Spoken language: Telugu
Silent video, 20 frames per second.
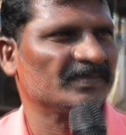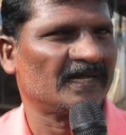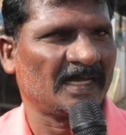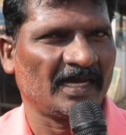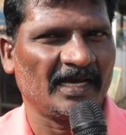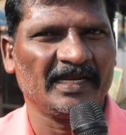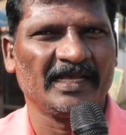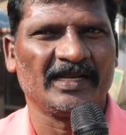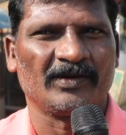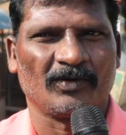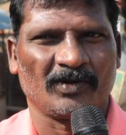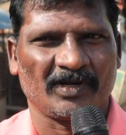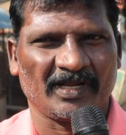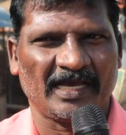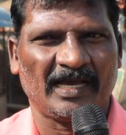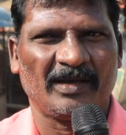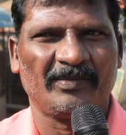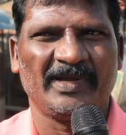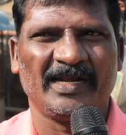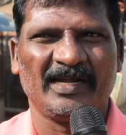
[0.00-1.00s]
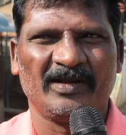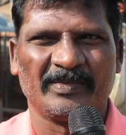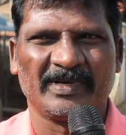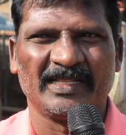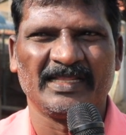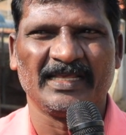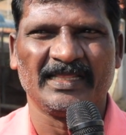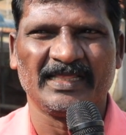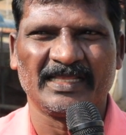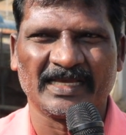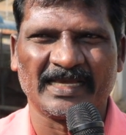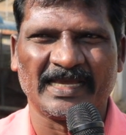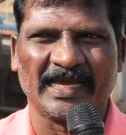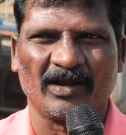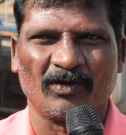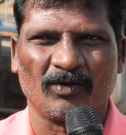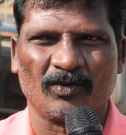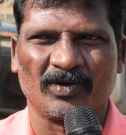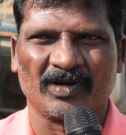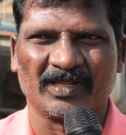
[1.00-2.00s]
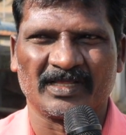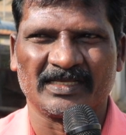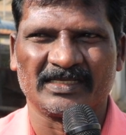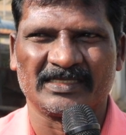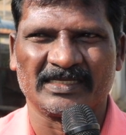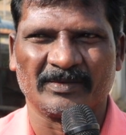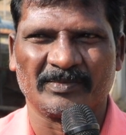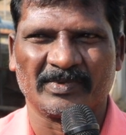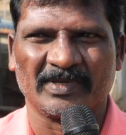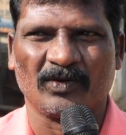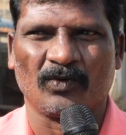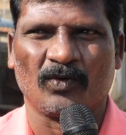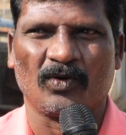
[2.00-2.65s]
కానీ నూట యాభై ఏడు మంది ఎందుకు గెలవకూడదని చెప్పిన